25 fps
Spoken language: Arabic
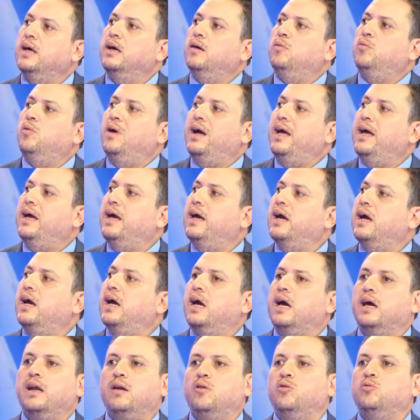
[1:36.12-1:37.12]

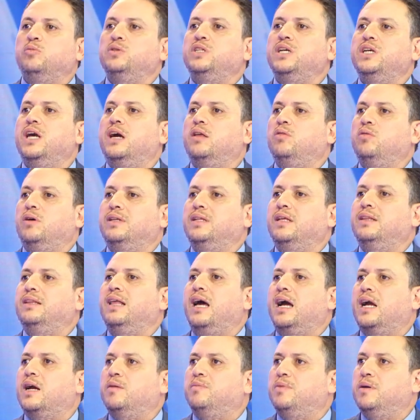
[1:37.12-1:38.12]
وقرروا باش ياخذوا عدد
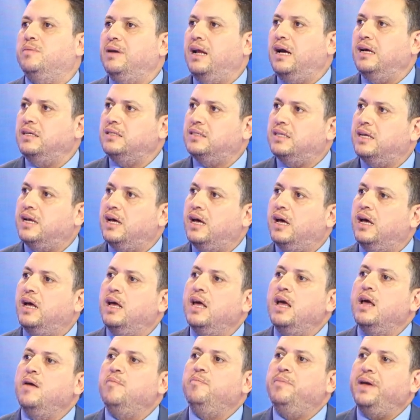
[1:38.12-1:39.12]
اكبر من الاسرى
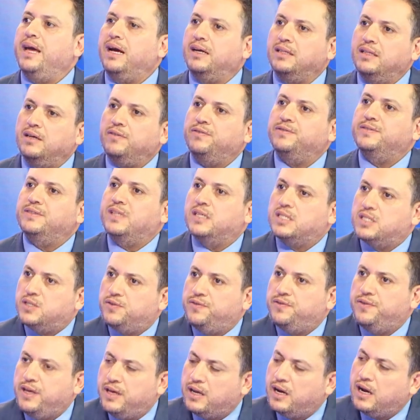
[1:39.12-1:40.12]
بهدف
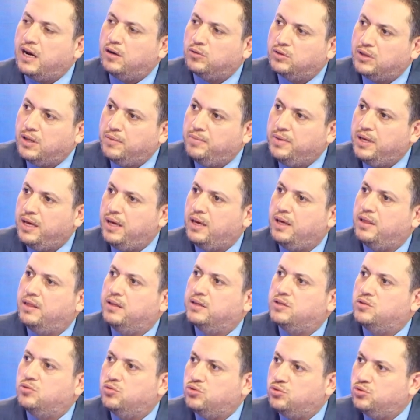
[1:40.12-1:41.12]
تصفير او تبييض
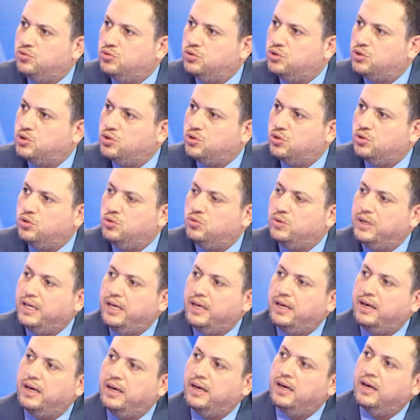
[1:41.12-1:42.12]
السجون
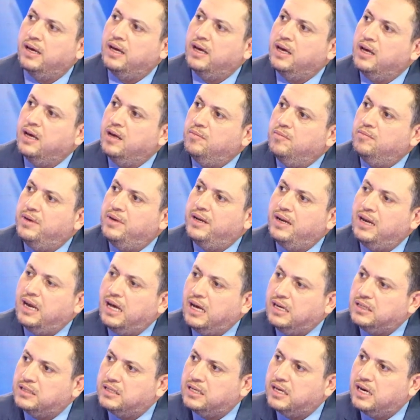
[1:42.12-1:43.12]
الصهيونيه من
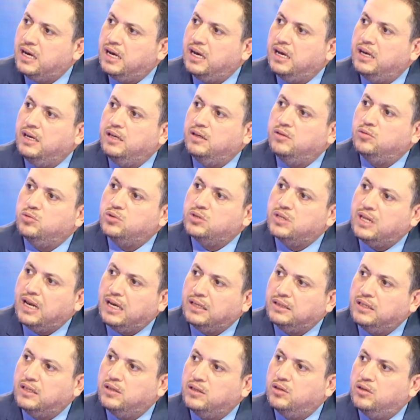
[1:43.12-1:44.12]
الاسرى ليوصل
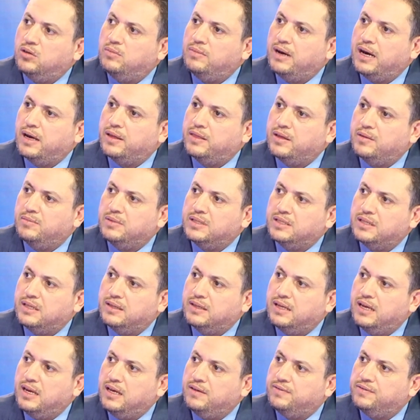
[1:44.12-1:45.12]
عددهم اكثر من
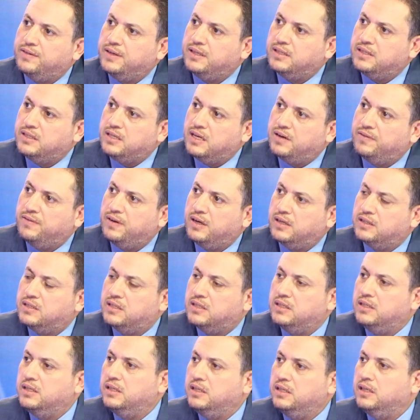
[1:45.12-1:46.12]
6000 اسير
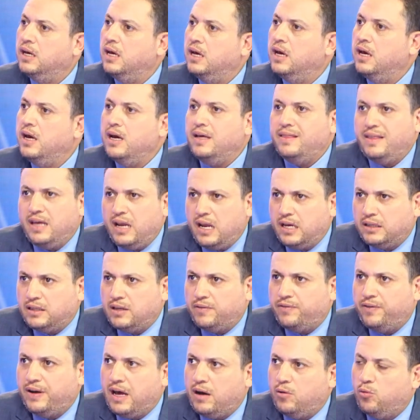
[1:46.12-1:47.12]
فلسطيني هذا
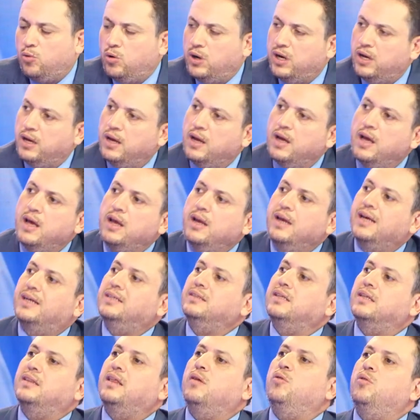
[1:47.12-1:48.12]
الهدف الاول
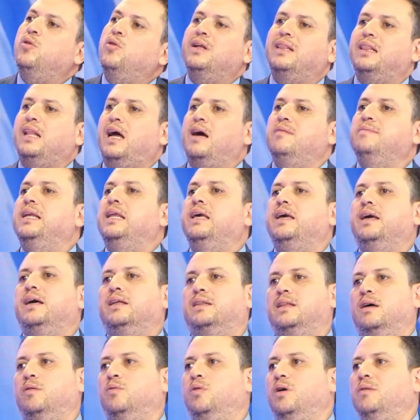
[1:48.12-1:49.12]
لكن تطورت العمليه
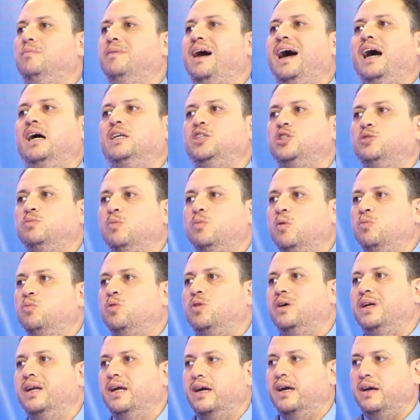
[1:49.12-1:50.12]
توا ما عادش
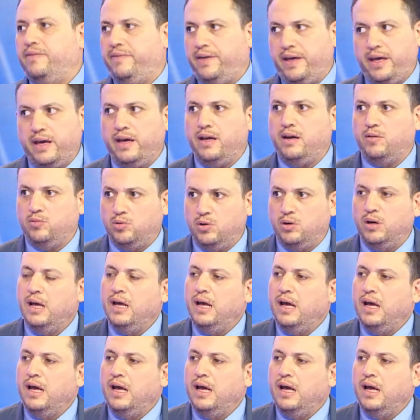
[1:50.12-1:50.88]
ممكن اخفاء